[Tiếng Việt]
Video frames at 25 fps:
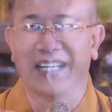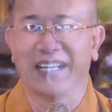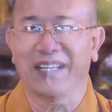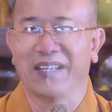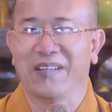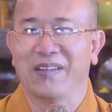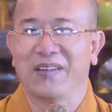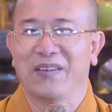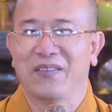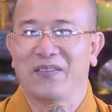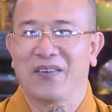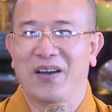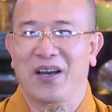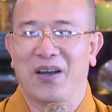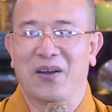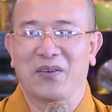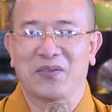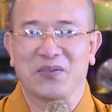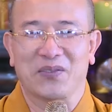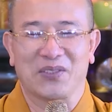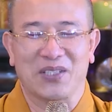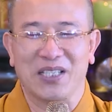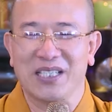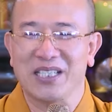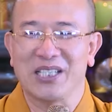đấy phải
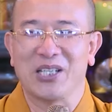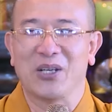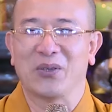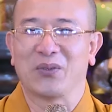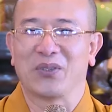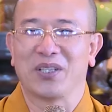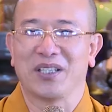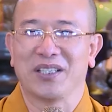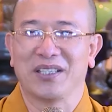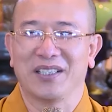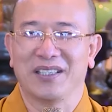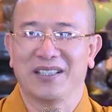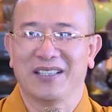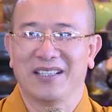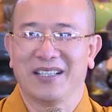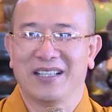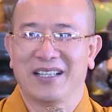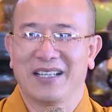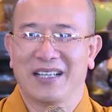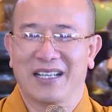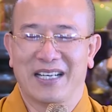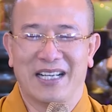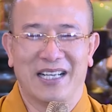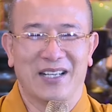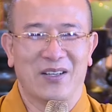rất nhiều thứ
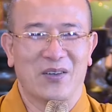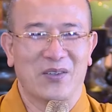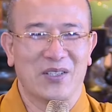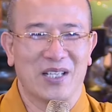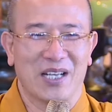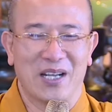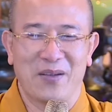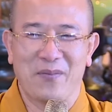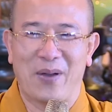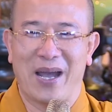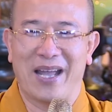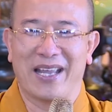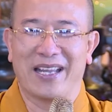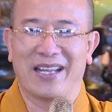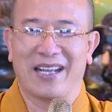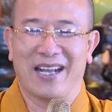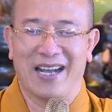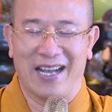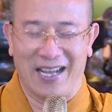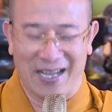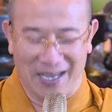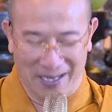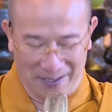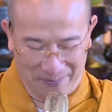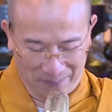đấy có những cái bài
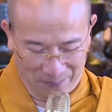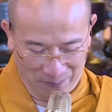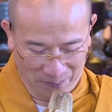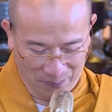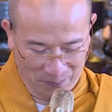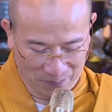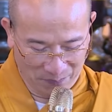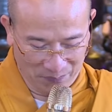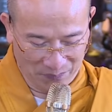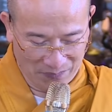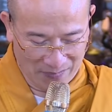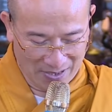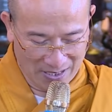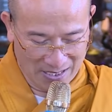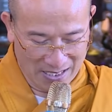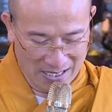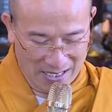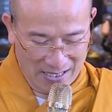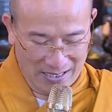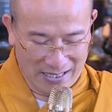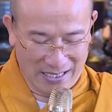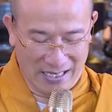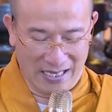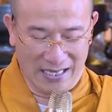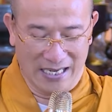ca
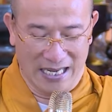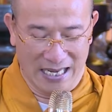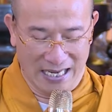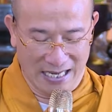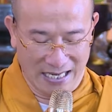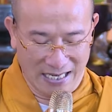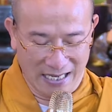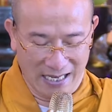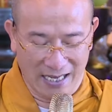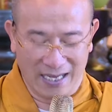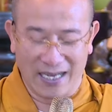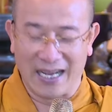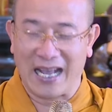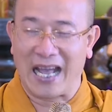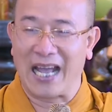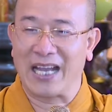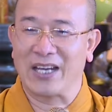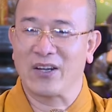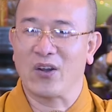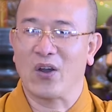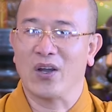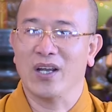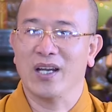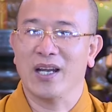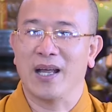thì ở đây à, ngài
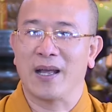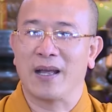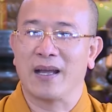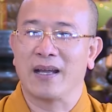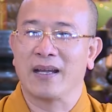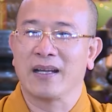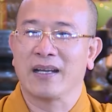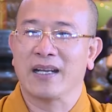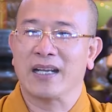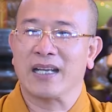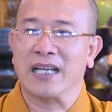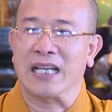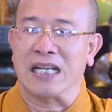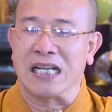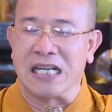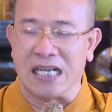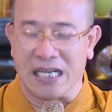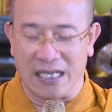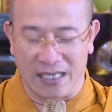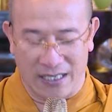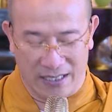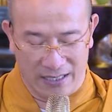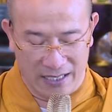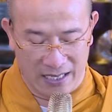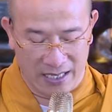nói là cái
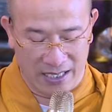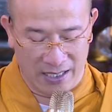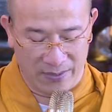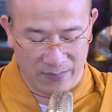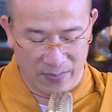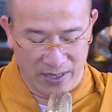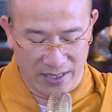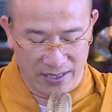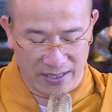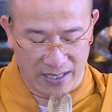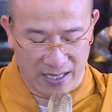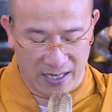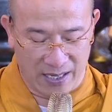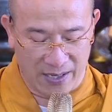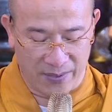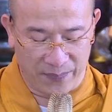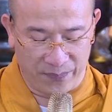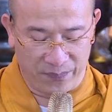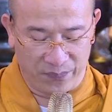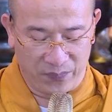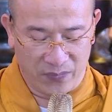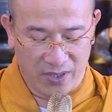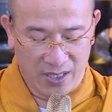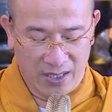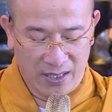người ở đời bây giờ
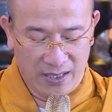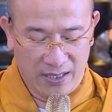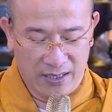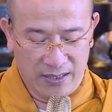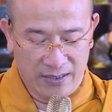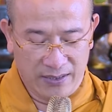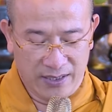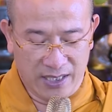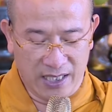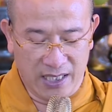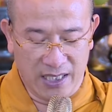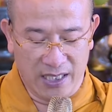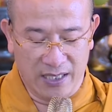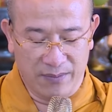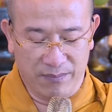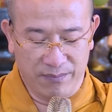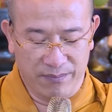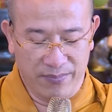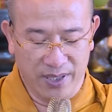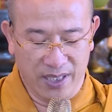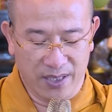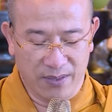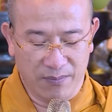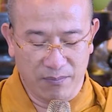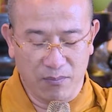chỉ
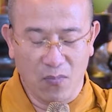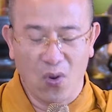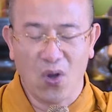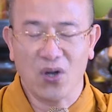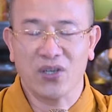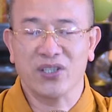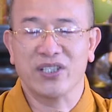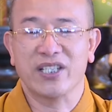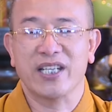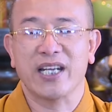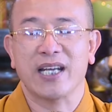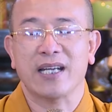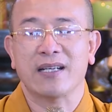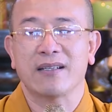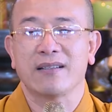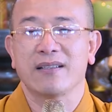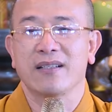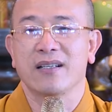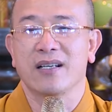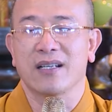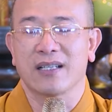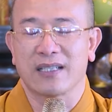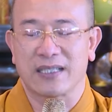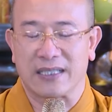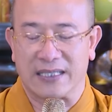biết bon chen
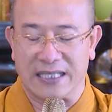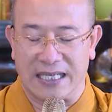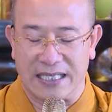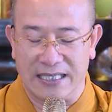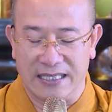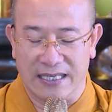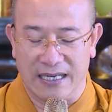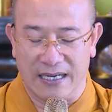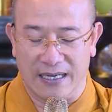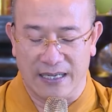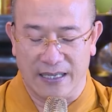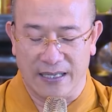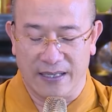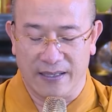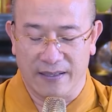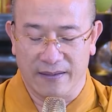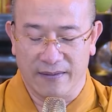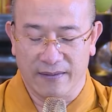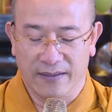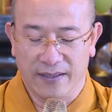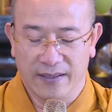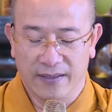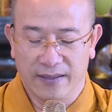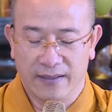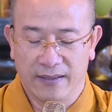đường danh lợi
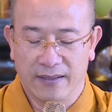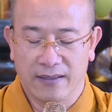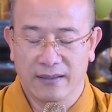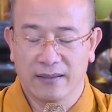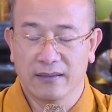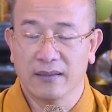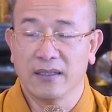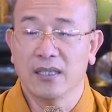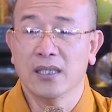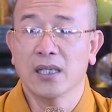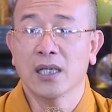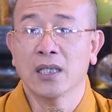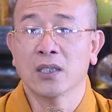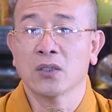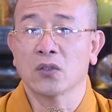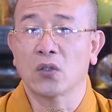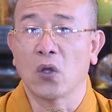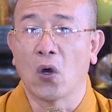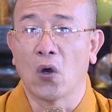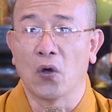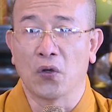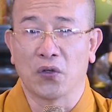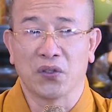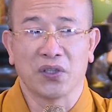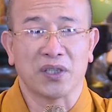thương
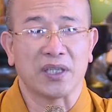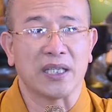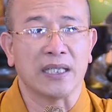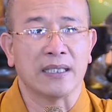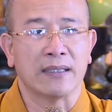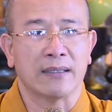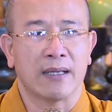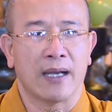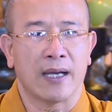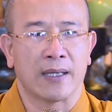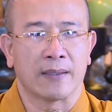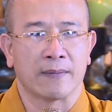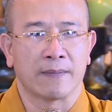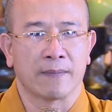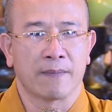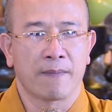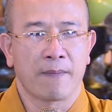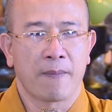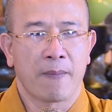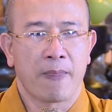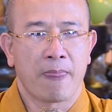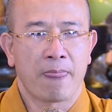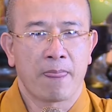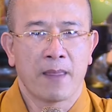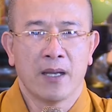tổn tinh thần
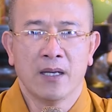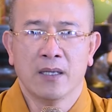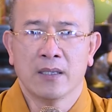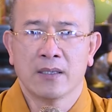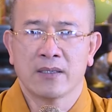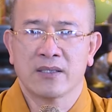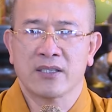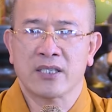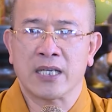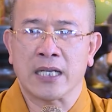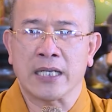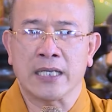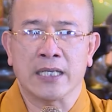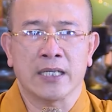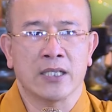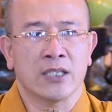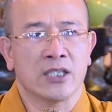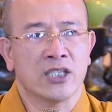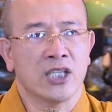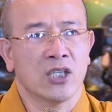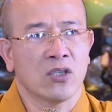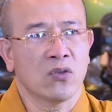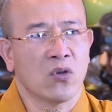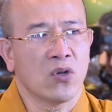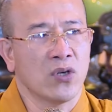chạy
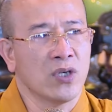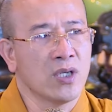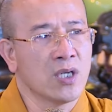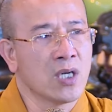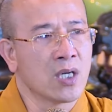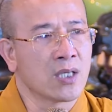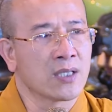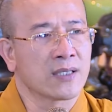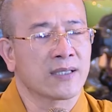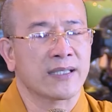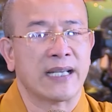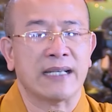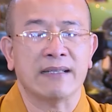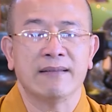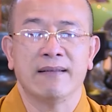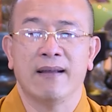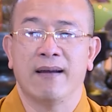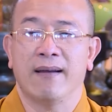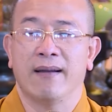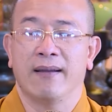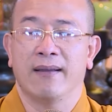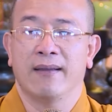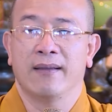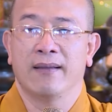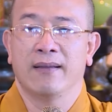trên con đường danh
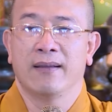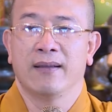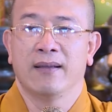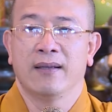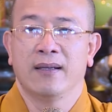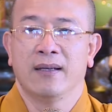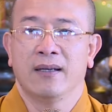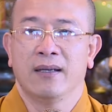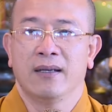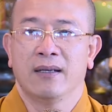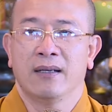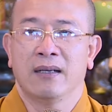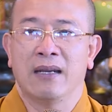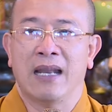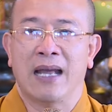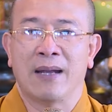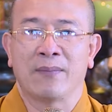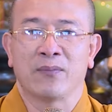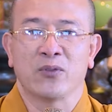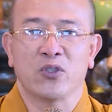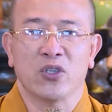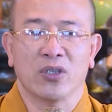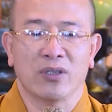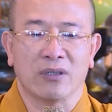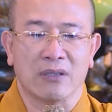lợi
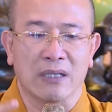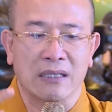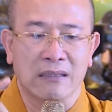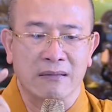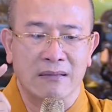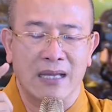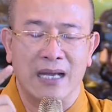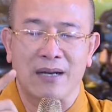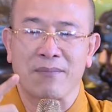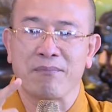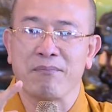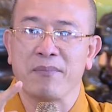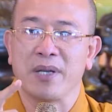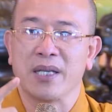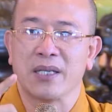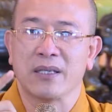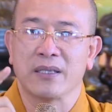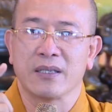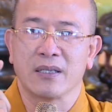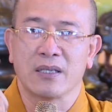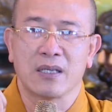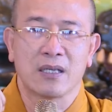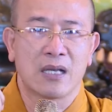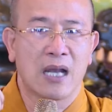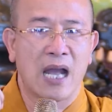làm cho tinh thần
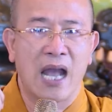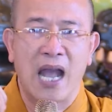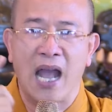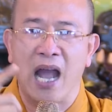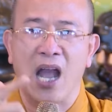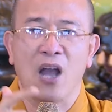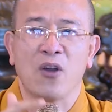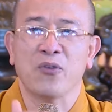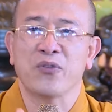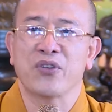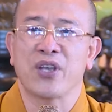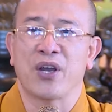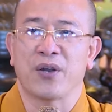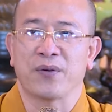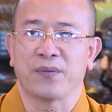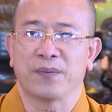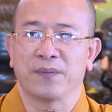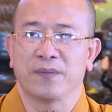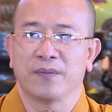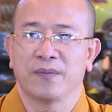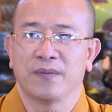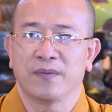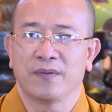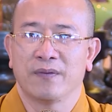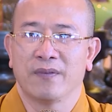mình hao
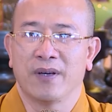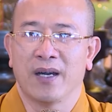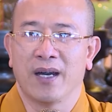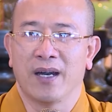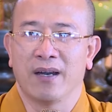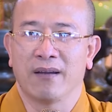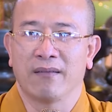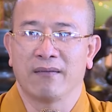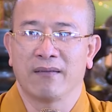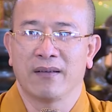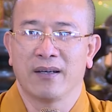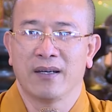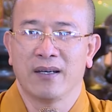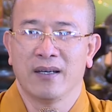nhọc à,